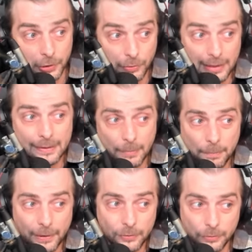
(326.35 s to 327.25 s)
Et j'utilisais même
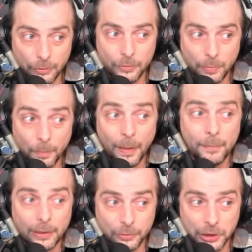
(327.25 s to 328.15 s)
pas son ult pour pas
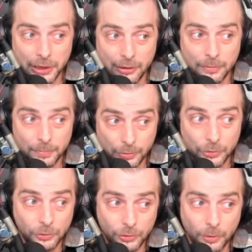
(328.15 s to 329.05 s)
mettre le shield pour
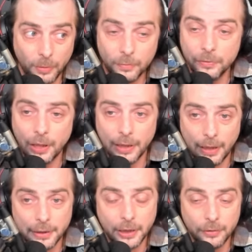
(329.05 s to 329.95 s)
justement voir la
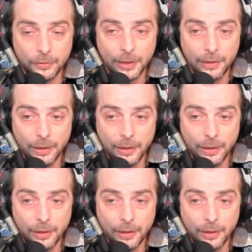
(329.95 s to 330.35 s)
régène de heal